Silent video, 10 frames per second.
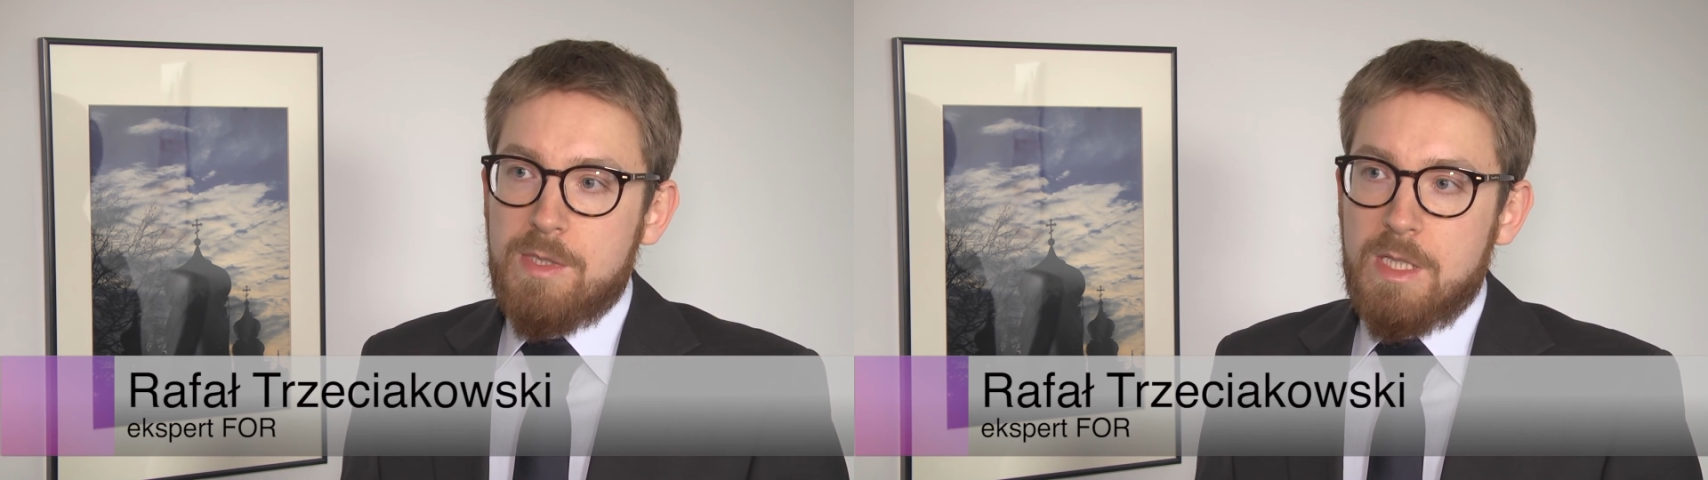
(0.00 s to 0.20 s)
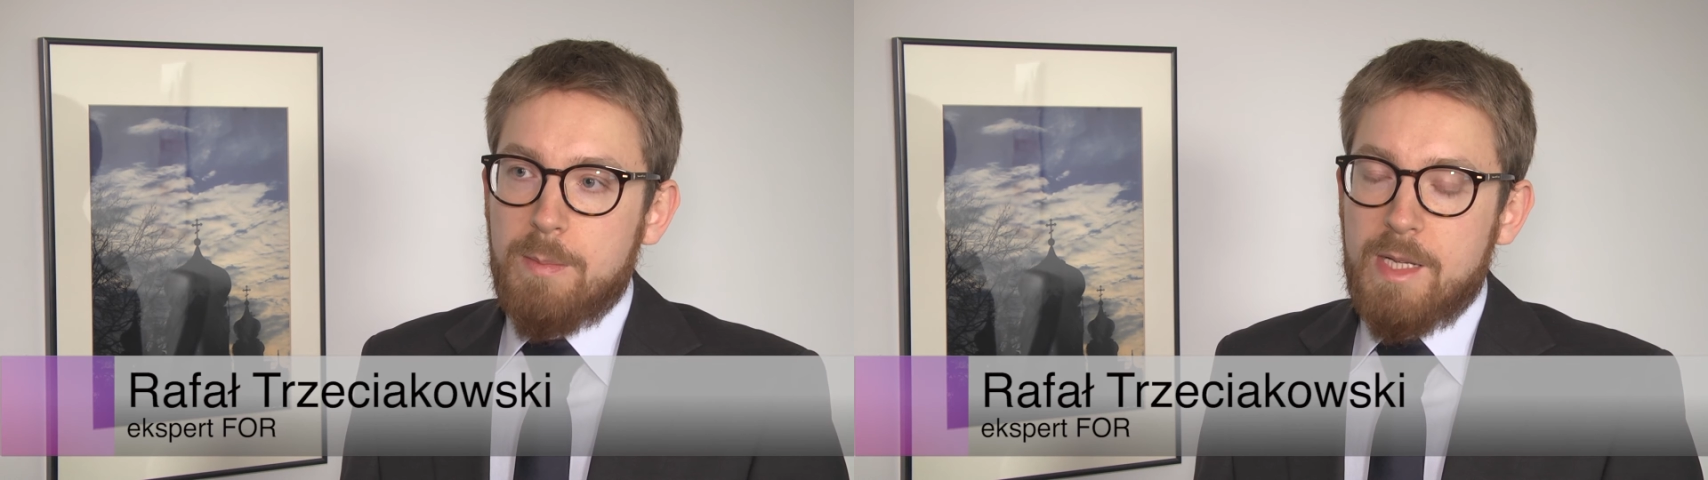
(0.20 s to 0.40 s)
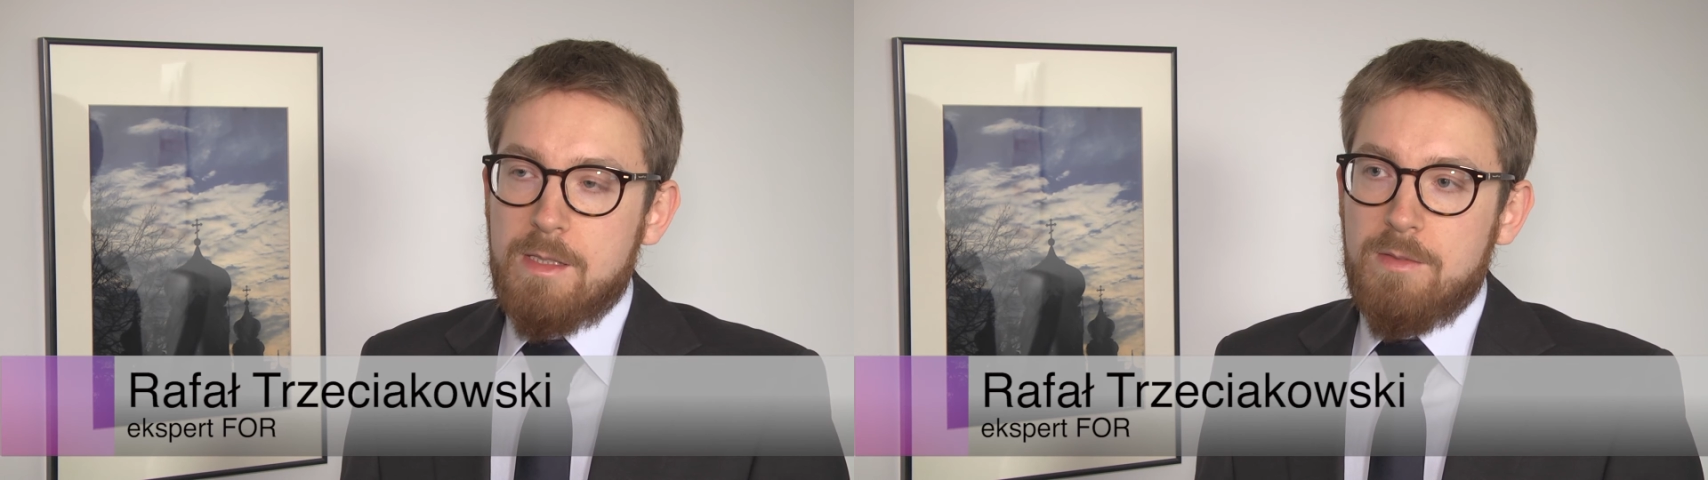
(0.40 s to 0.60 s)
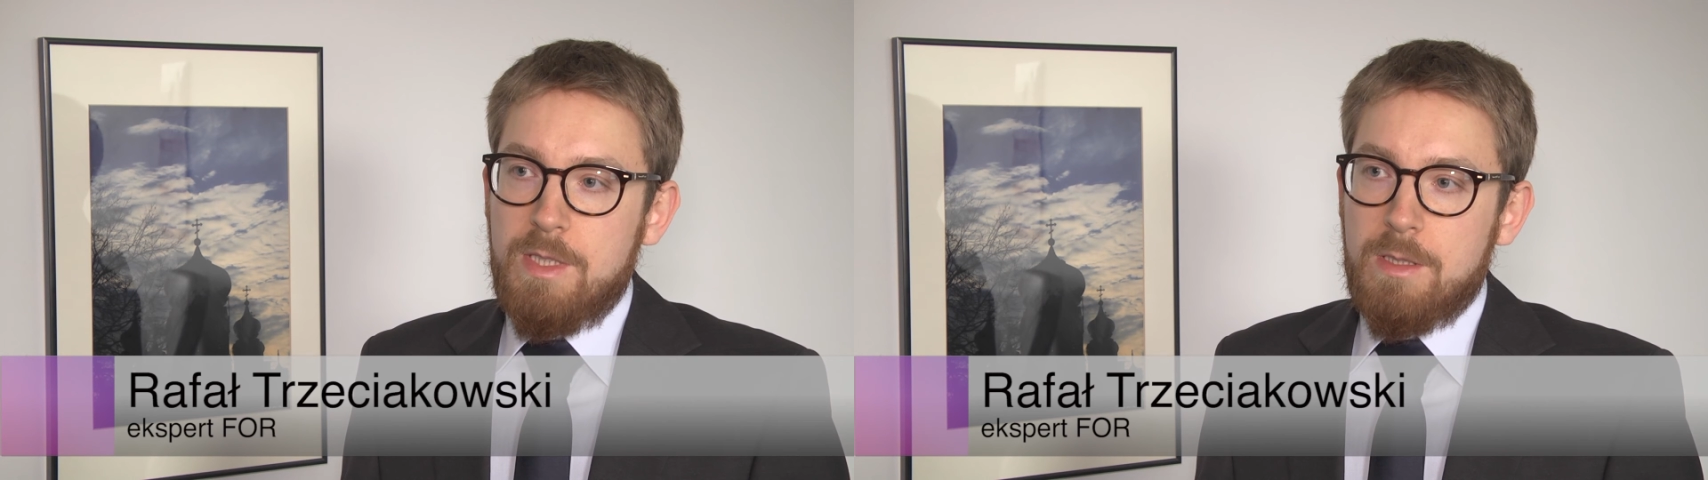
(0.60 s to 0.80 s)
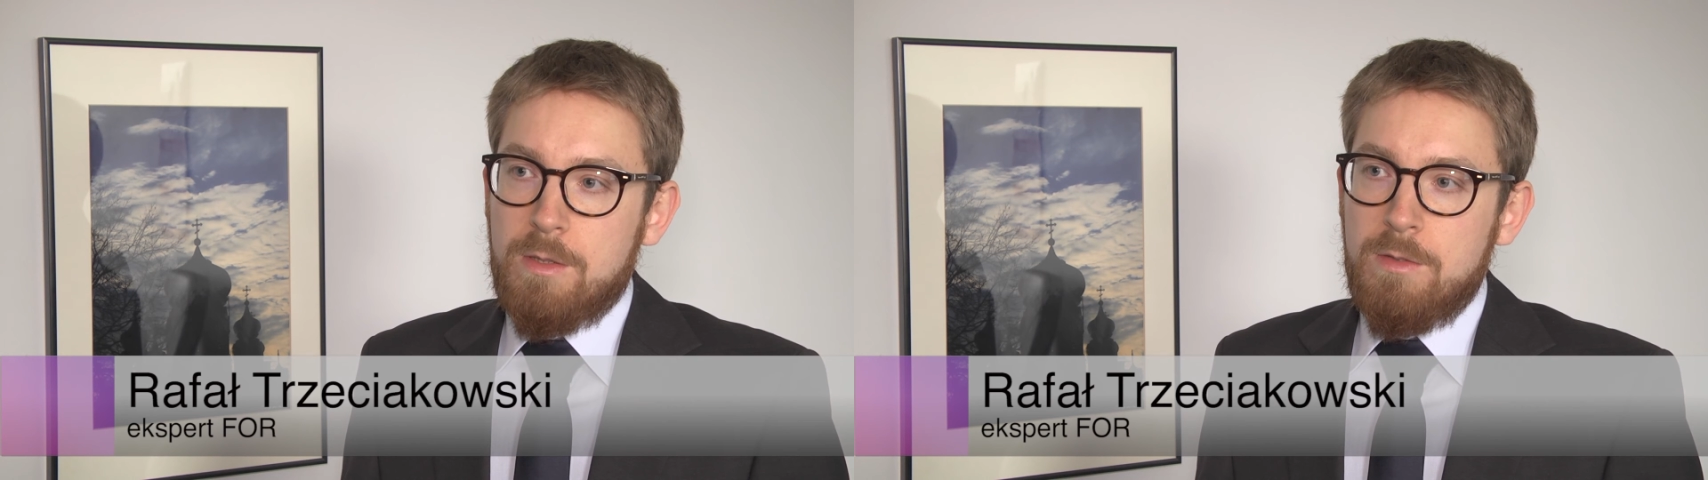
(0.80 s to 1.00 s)
polskich
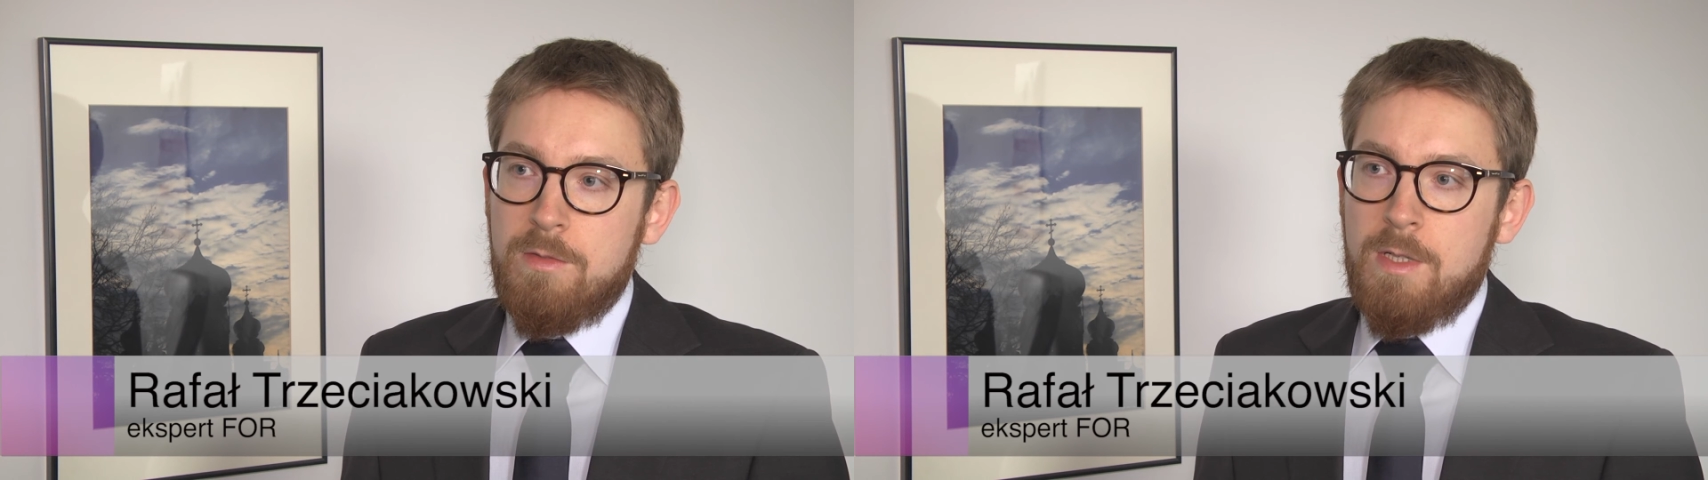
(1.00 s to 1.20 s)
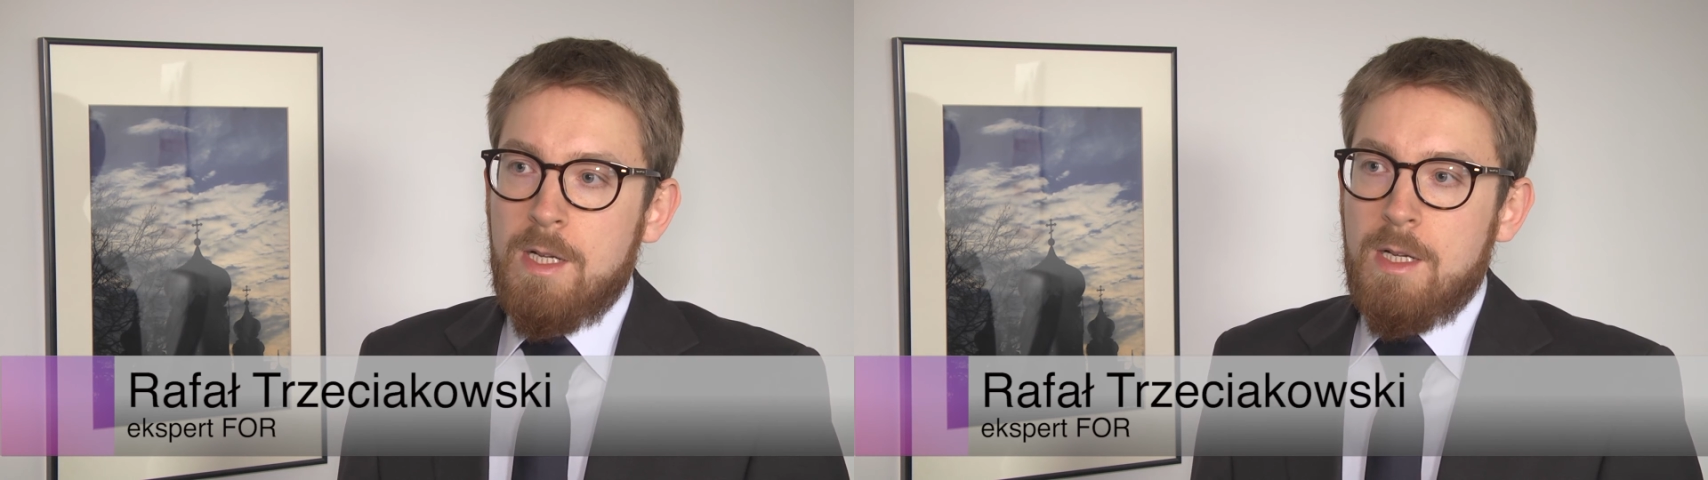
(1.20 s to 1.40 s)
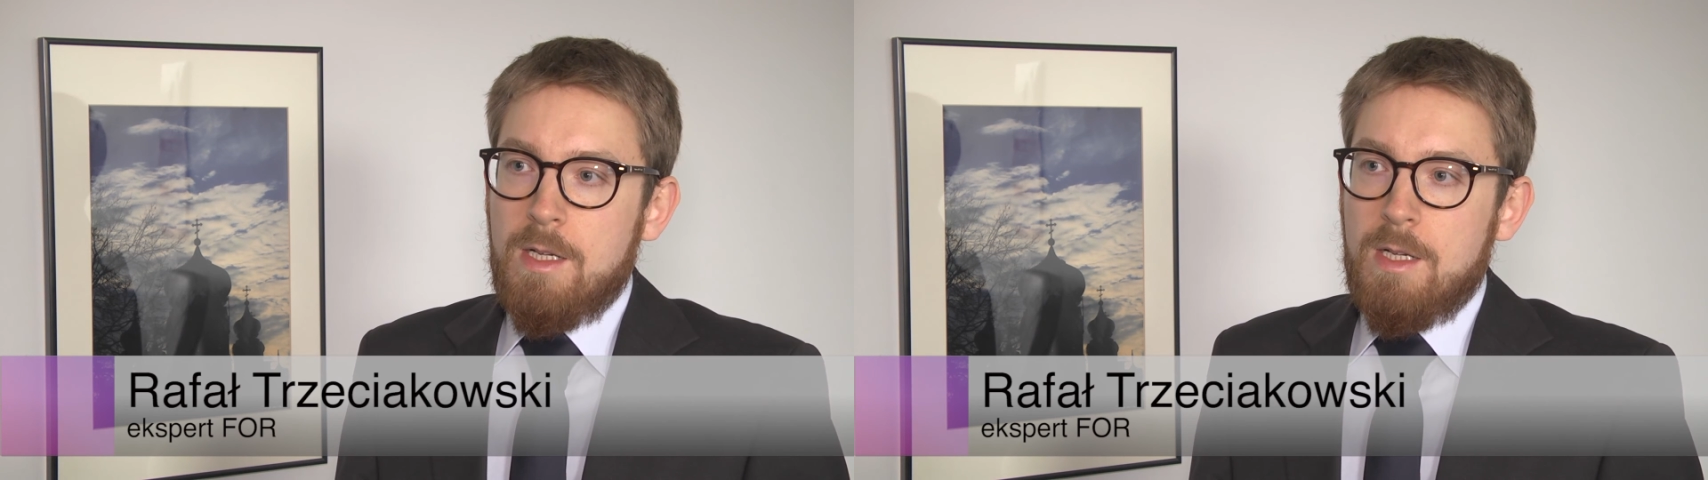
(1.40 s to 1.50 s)
pracowników